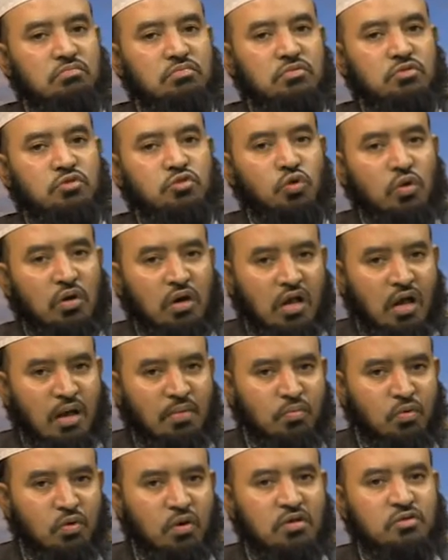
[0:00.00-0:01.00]
চুনকাম
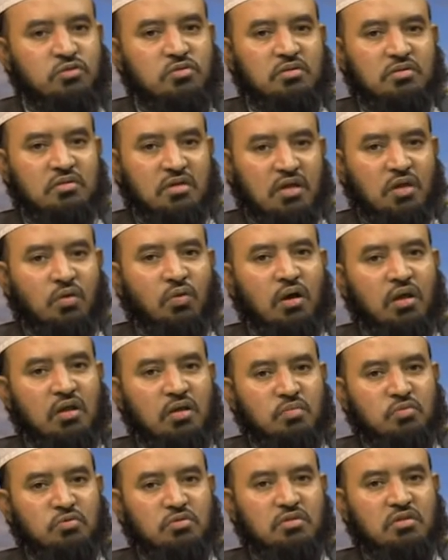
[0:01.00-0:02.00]
করা যদি থাকে
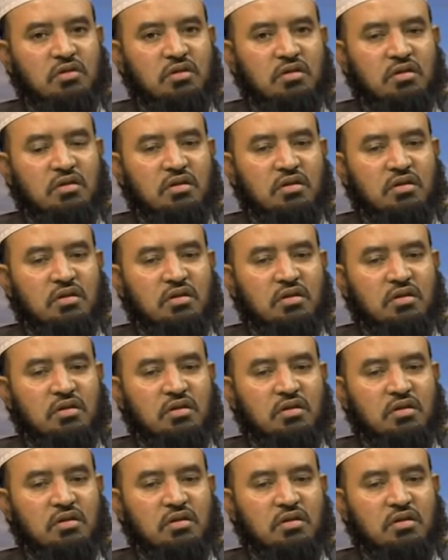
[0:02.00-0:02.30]
ওয়ালের মধ্যে